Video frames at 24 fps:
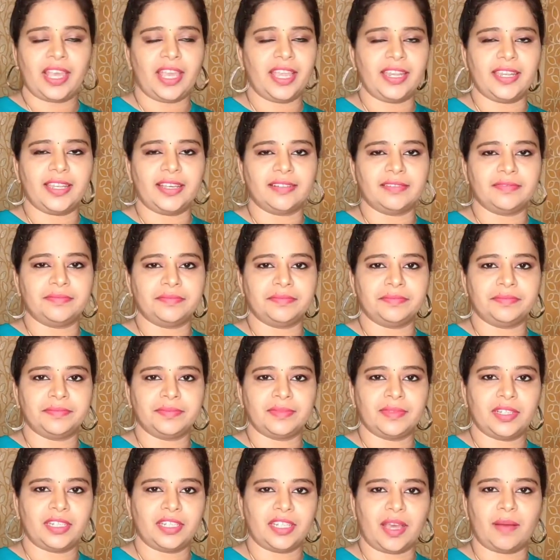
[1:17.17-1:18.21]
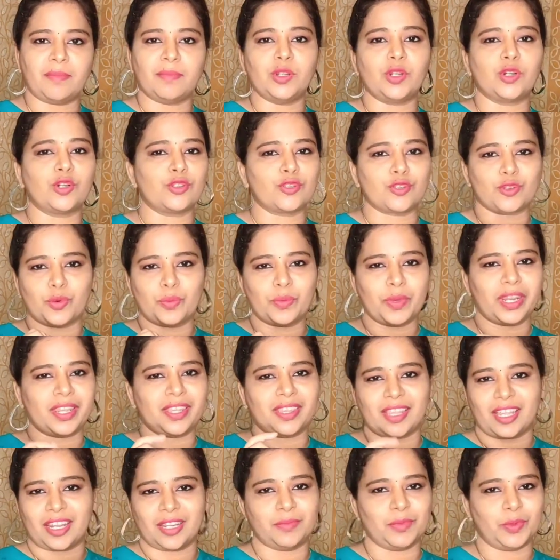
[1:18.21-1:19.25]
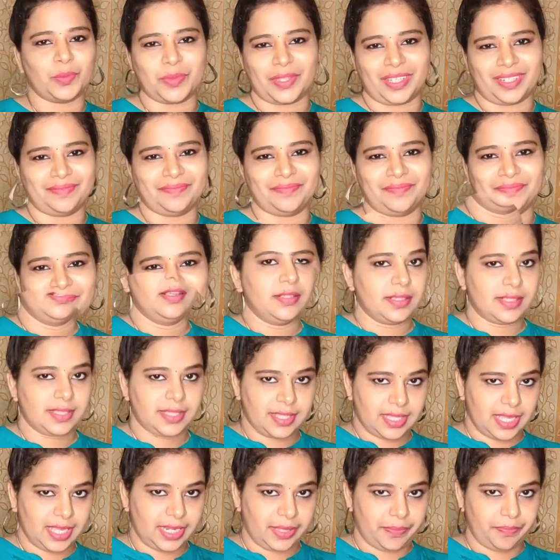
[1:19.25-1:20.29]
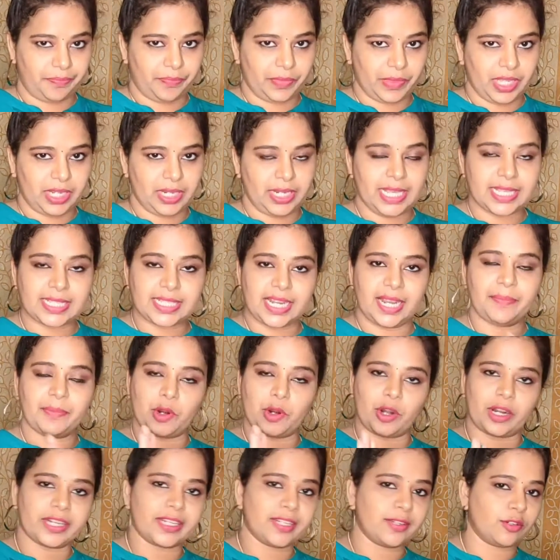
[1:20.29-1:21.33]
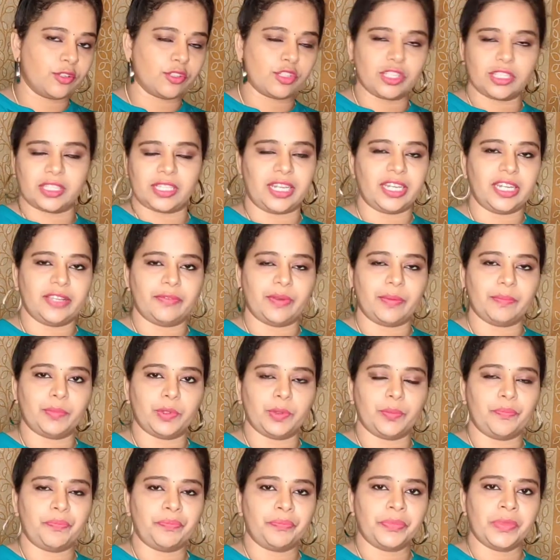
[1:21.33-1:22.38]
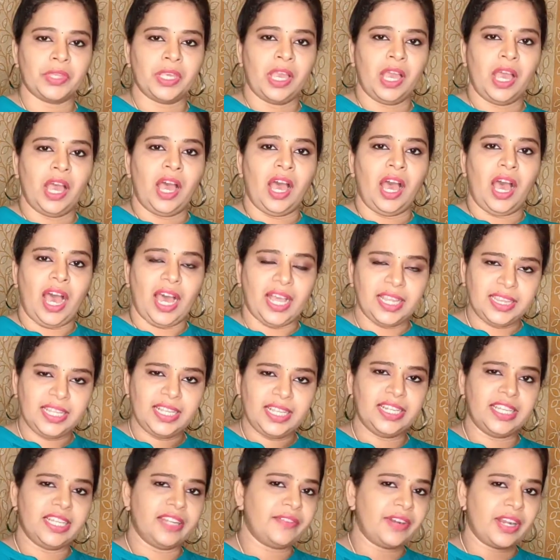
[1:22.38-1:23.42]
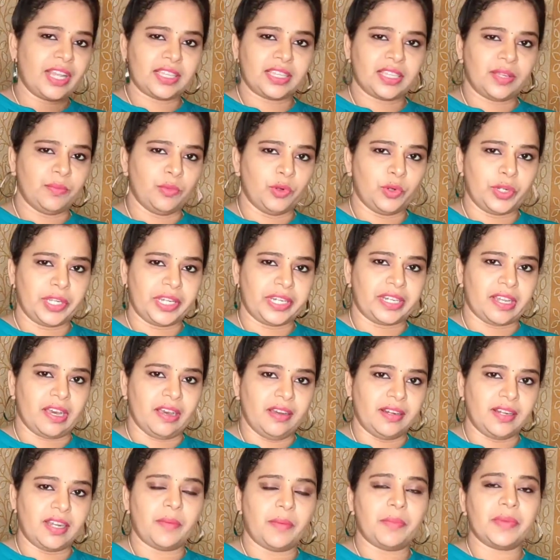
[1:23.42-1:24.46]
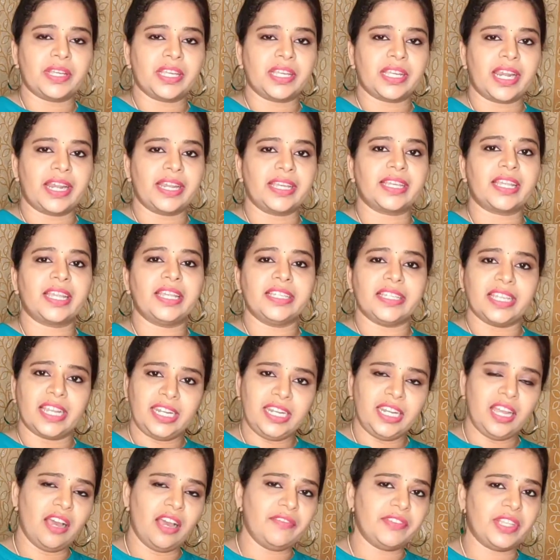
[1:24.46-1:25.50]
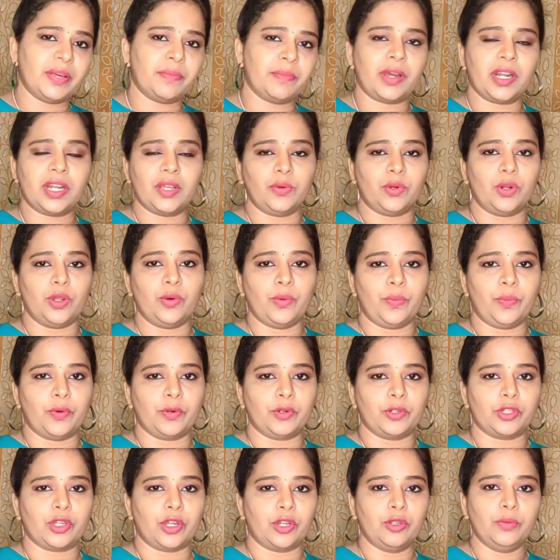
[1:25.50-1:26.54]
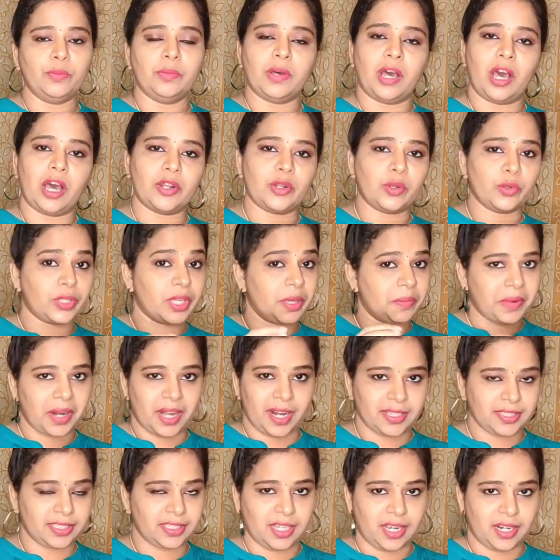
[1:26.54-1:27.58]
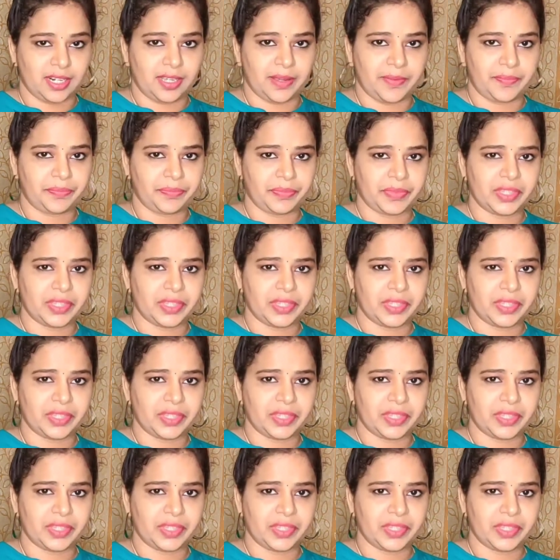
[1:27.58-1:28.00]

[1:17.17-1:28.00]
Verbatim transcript: இங்க நம்மளோட சோம்பேறித்தனமும் சரி நெஸ்லே ப்ராடக்ட கொஞ்சம் தள்ளி வைப்போம் அந்த நிறுவனத்தை மூடிட்டா நமக்கு கிடைக்கிற எல்லா விதமான உணவுப் பொருட்களும் ஆரோக்கியமானது தானா